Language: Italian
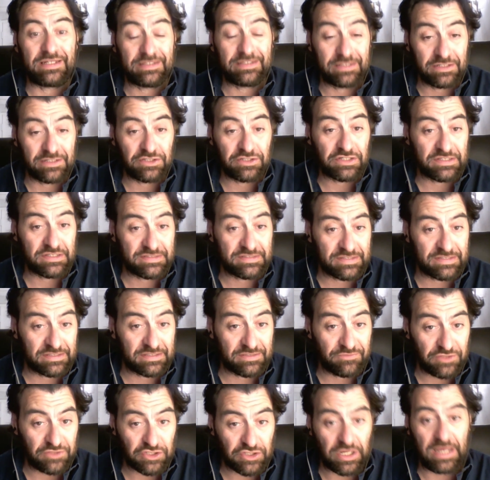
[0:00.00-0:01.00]
l'intelligenza
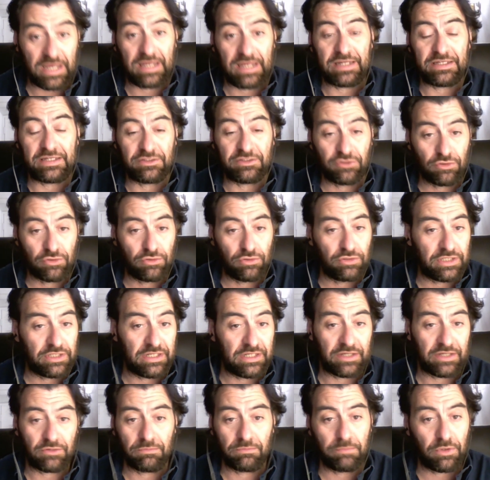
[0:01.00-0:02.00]
artificiale, i
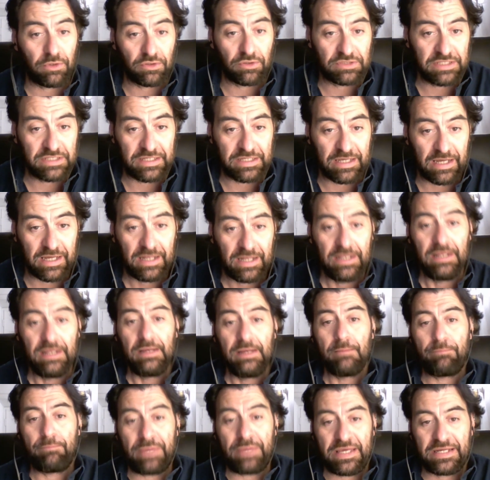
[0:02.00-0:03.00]
droni, la robotica
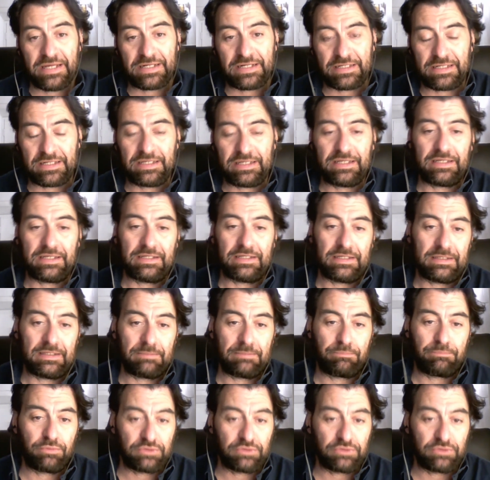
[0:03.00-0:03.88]
per eh,